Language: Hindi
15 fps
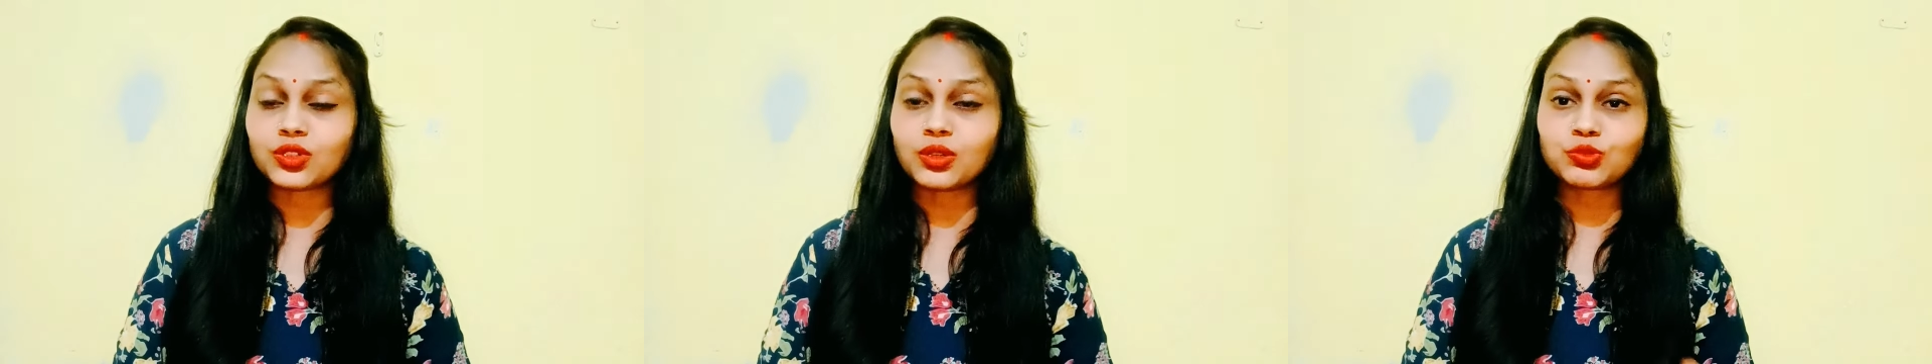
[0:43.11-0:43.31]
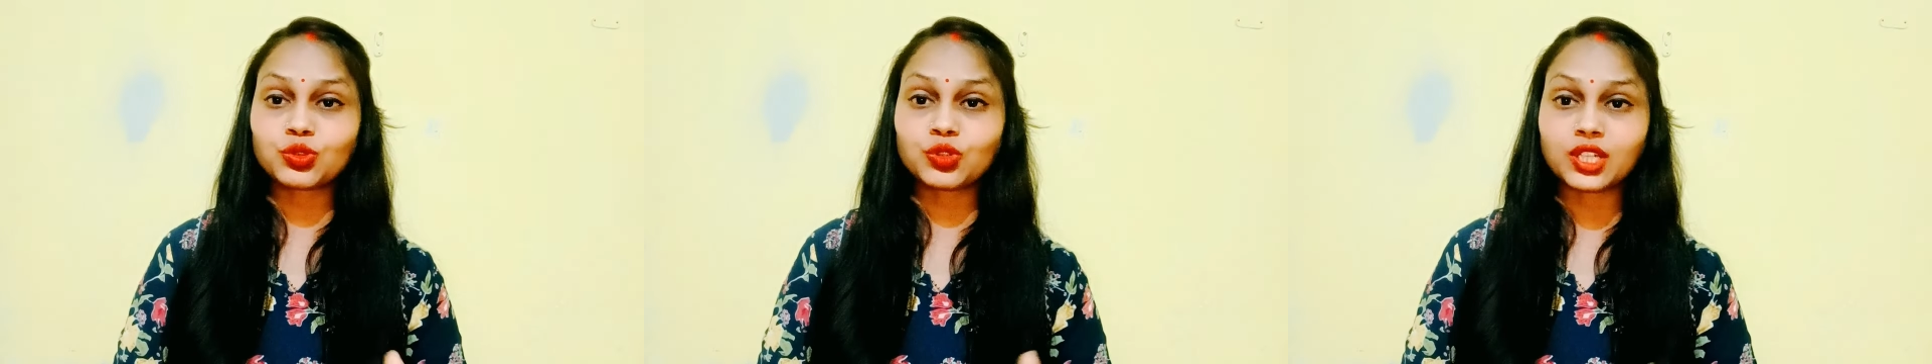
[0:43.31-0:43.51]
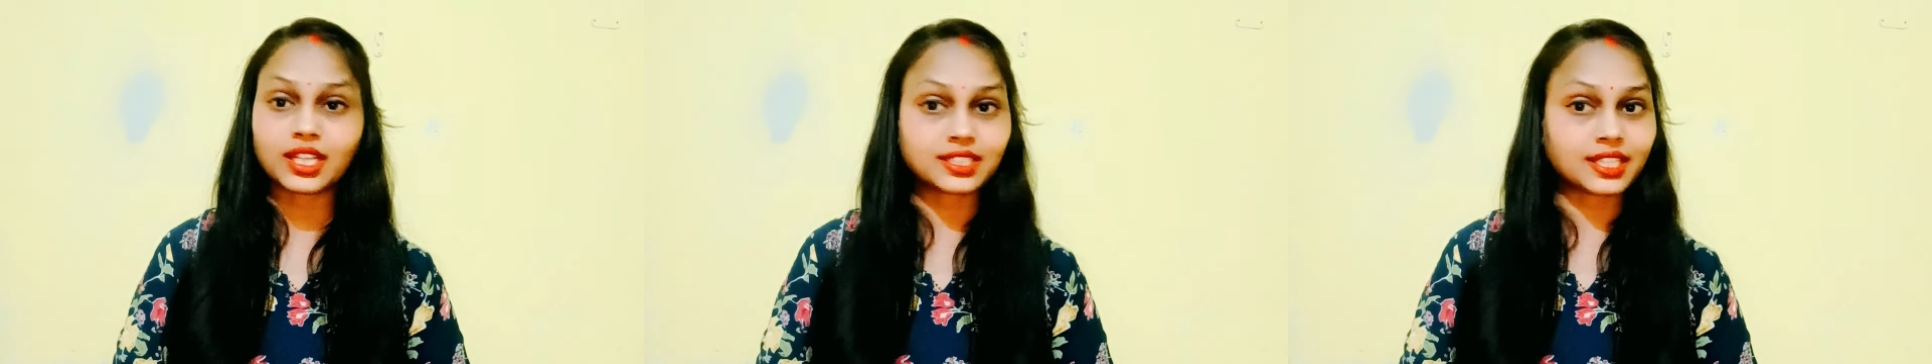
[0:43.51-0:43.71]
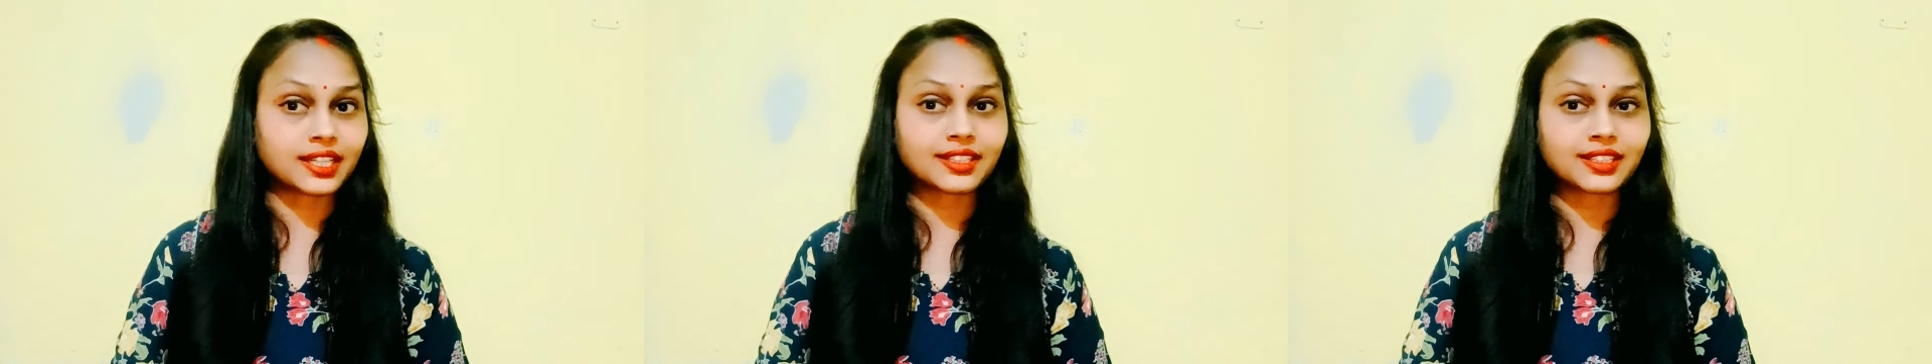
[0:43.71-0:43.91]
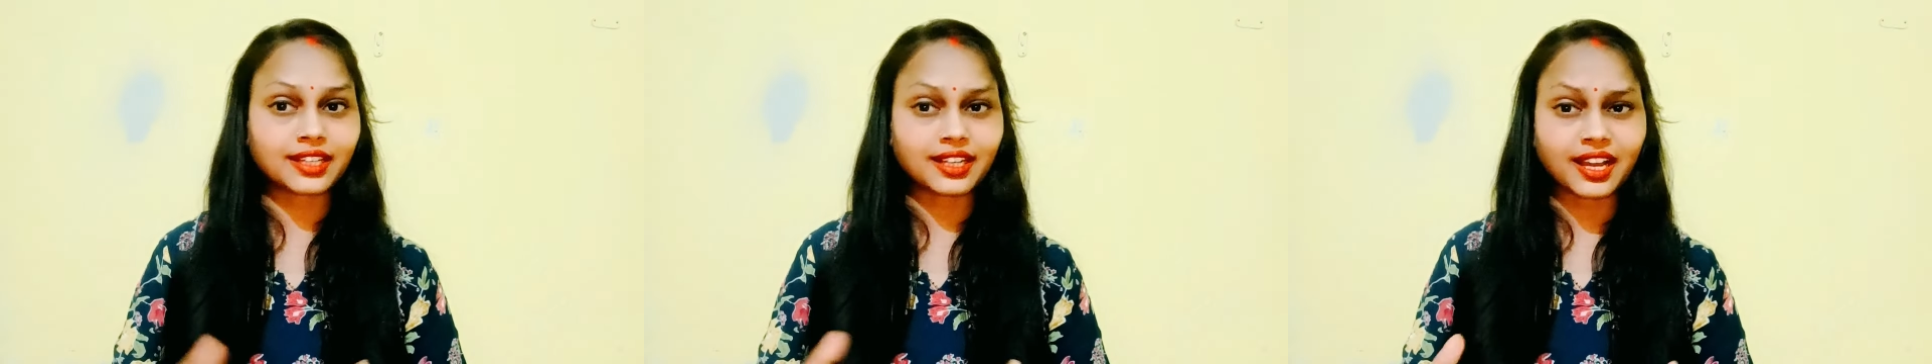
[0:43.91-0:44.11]
कमज़ोरी आ
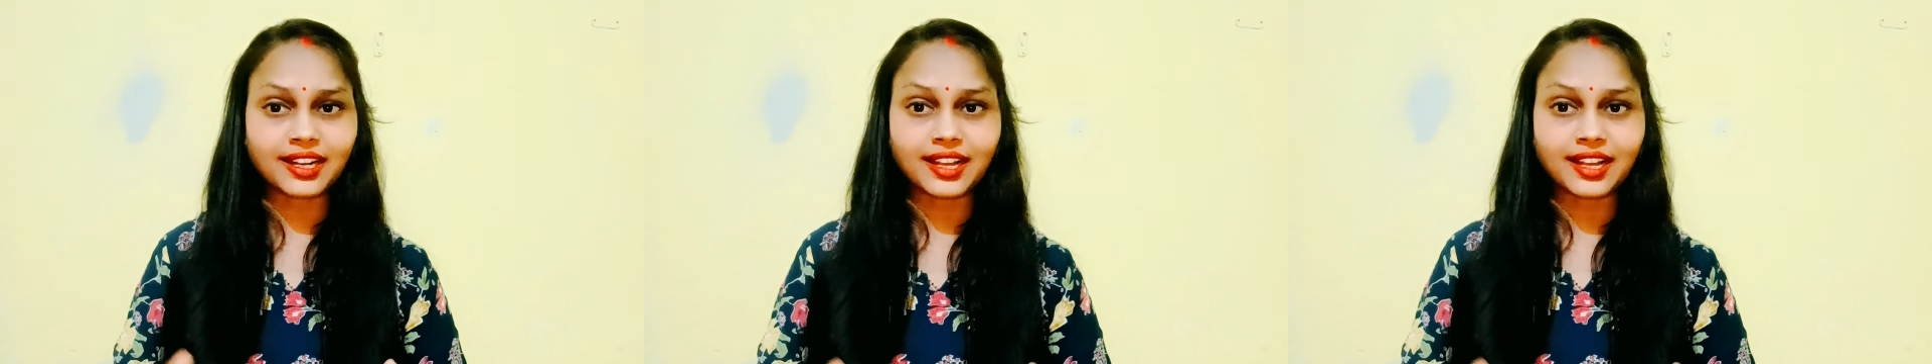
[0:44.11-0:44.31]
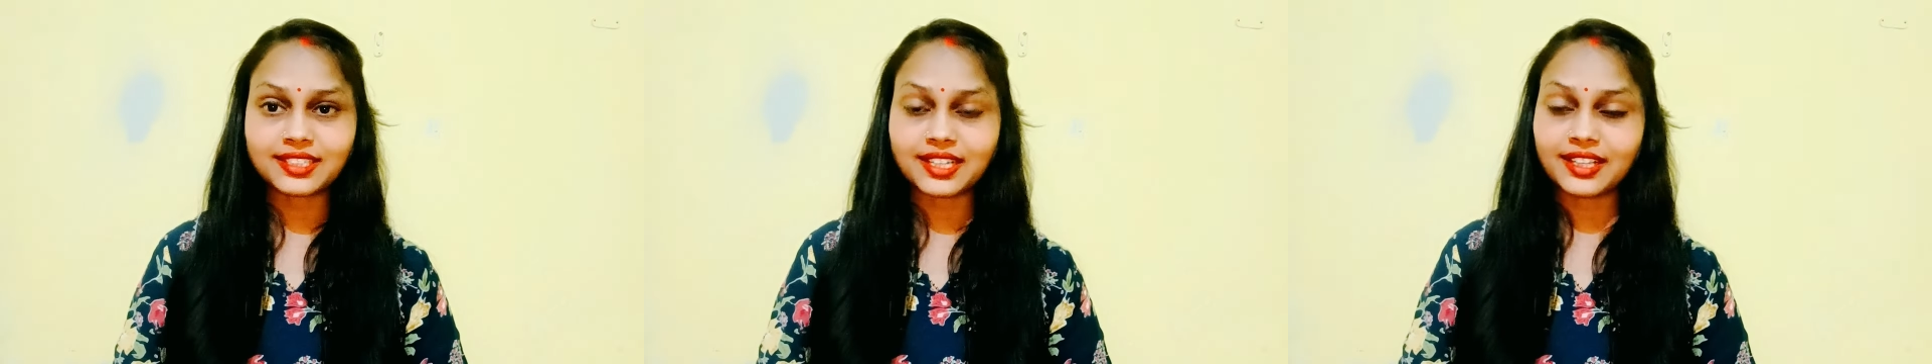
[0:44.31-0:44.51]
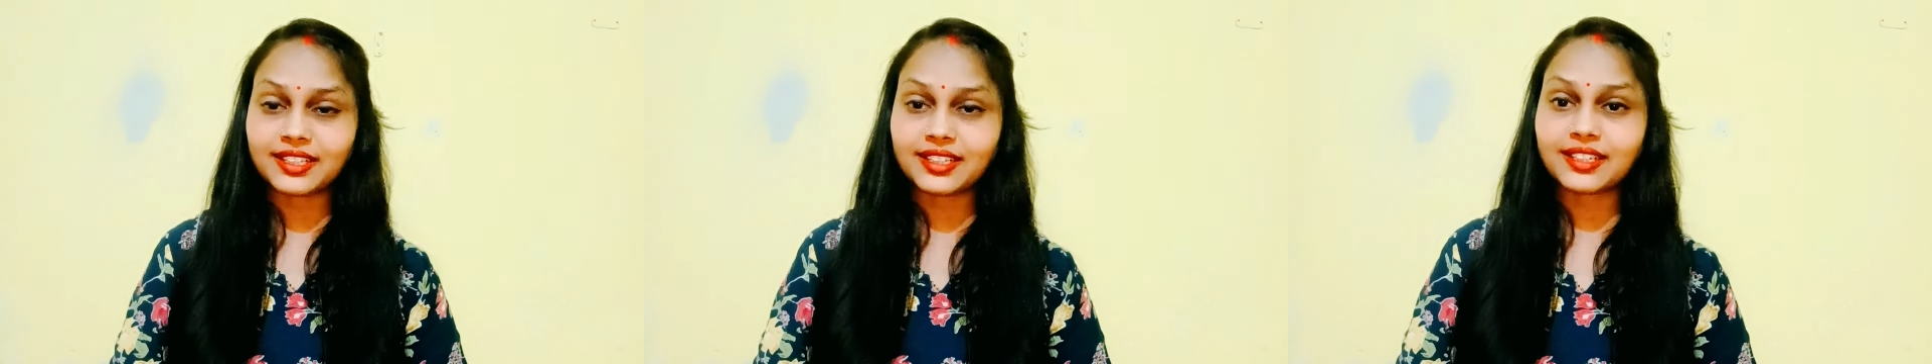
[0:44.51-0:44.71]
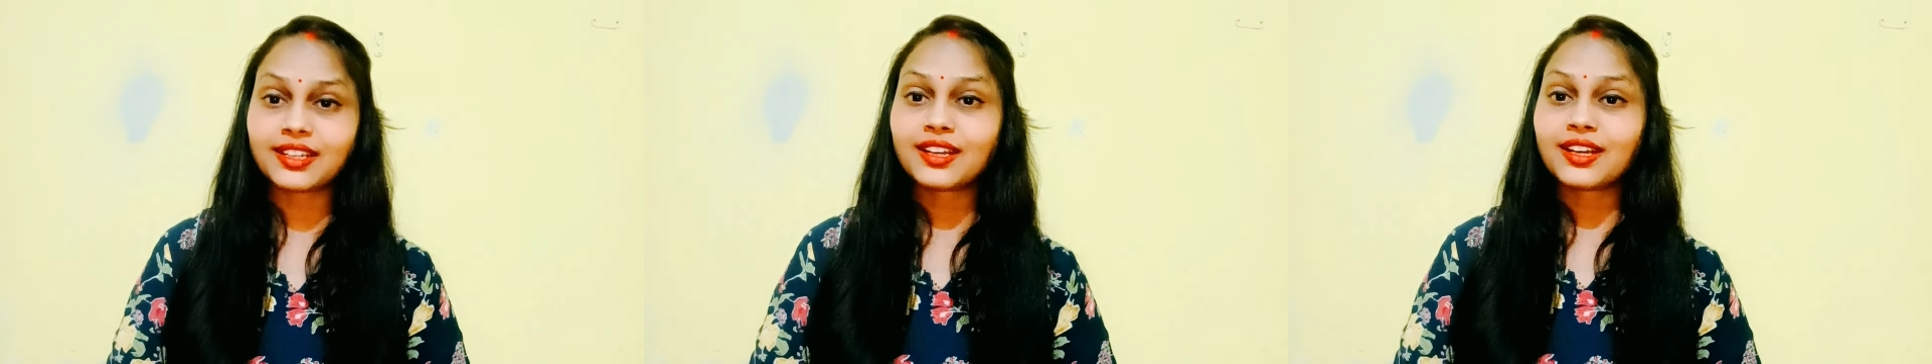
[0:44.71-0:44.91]
जाएगी थकान आ जाएगी